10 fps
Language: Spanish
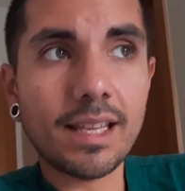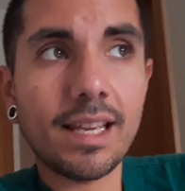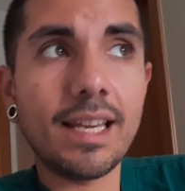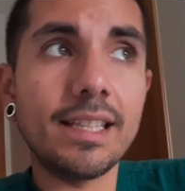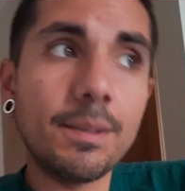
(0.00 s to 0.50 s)

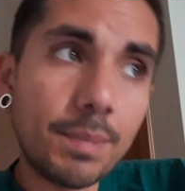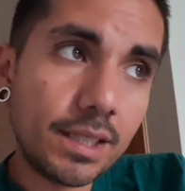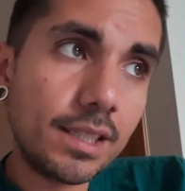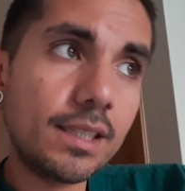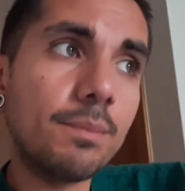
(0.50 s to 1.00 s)
en
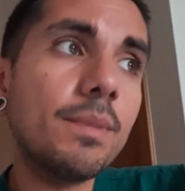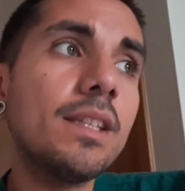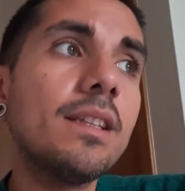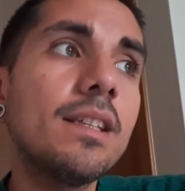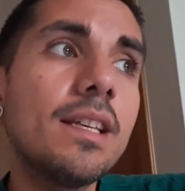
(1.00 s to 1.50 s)
España
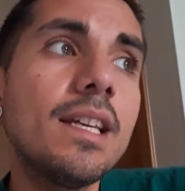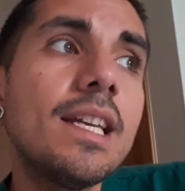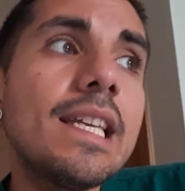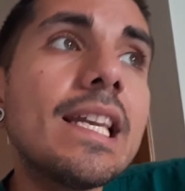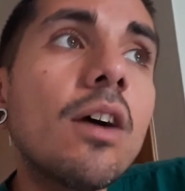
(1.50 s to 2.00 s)
también,
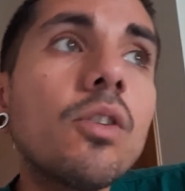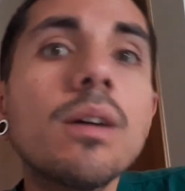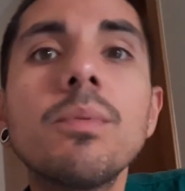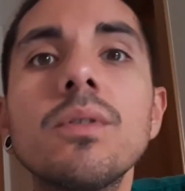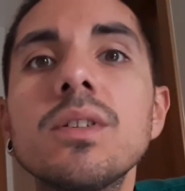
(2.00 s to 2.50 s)
y
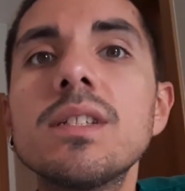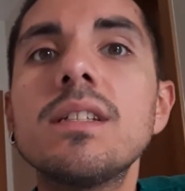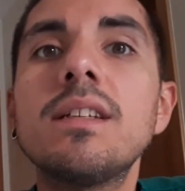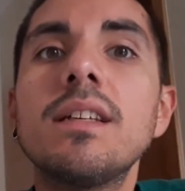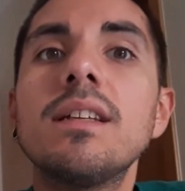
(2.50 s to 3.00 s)
ahora puedo
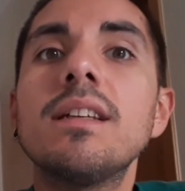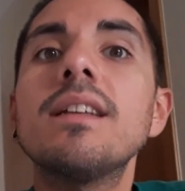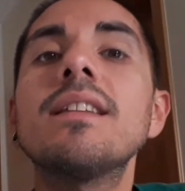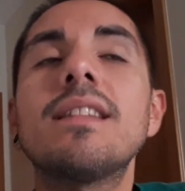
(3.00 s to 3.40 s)
decir que